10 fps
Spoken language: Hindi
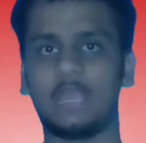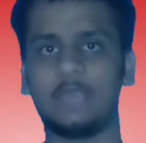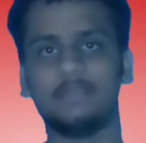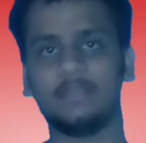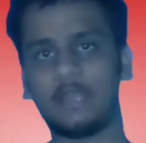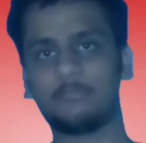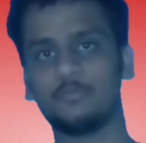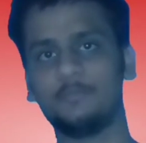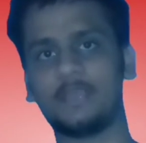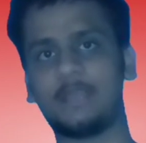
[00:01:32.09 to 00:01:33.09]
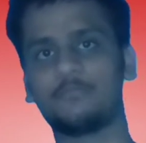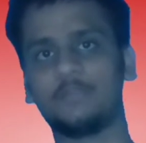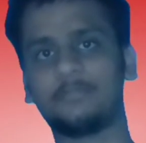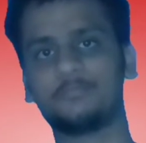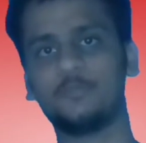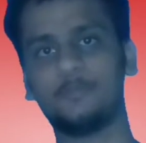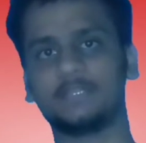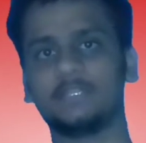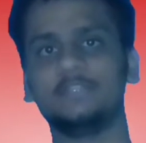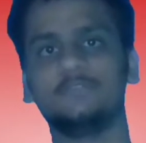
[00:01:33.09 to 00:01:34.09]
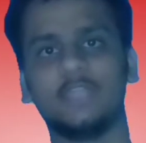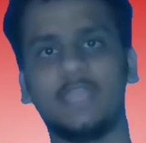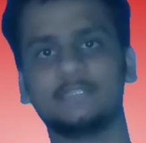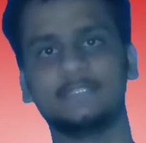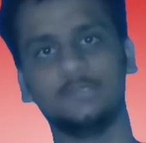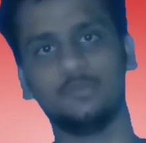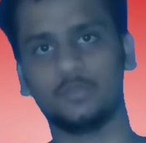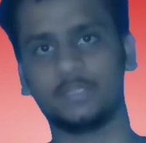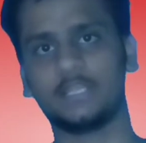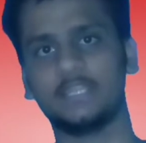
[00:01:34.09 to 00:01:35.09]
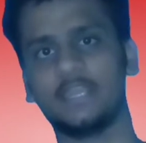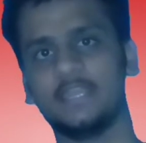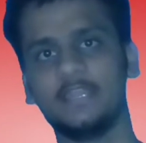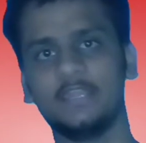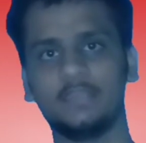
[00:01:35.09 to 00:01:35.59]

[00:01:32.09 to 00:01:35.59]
अब आपको आपको आपको पता नहीं होगा एस e होता क्या है